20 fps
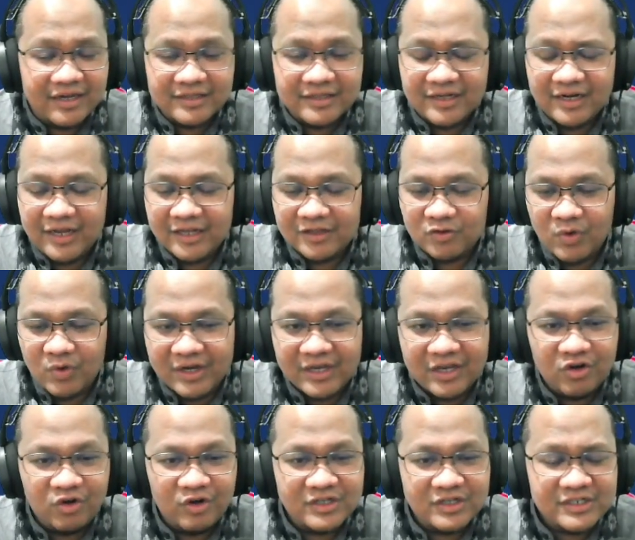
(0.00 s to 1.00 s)
Kita lihat
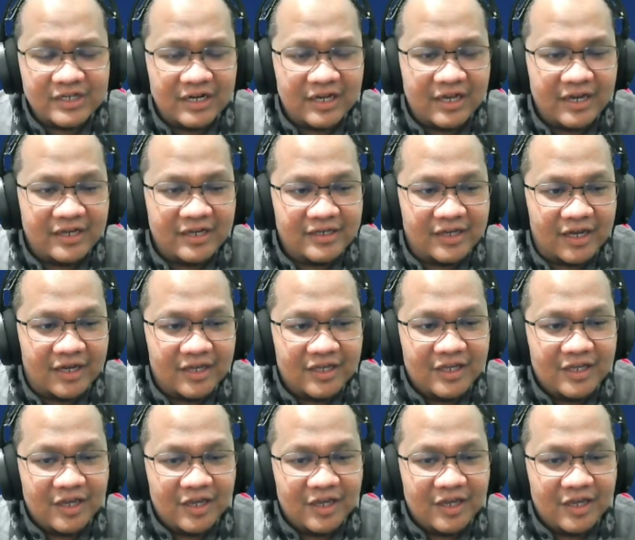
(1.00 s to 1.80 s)
wakil Indonesia lainnya.